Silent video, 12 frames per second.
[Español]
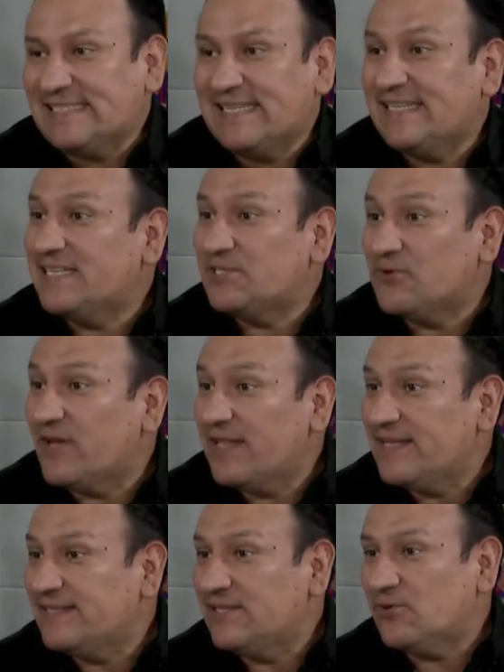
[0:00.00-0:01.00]
60
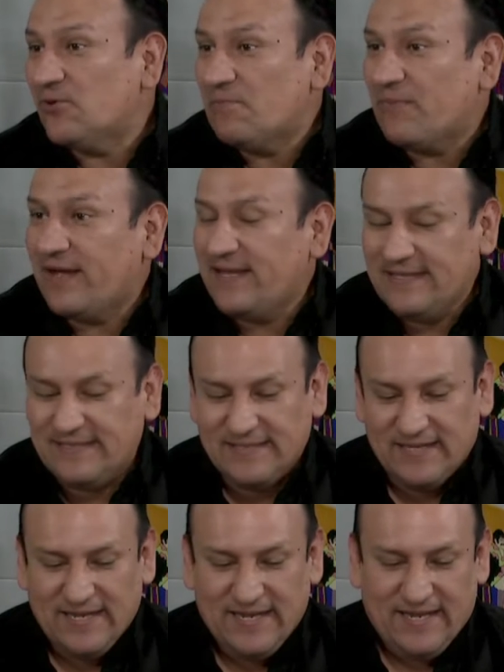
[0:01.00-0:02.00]
ciudades en todo el país.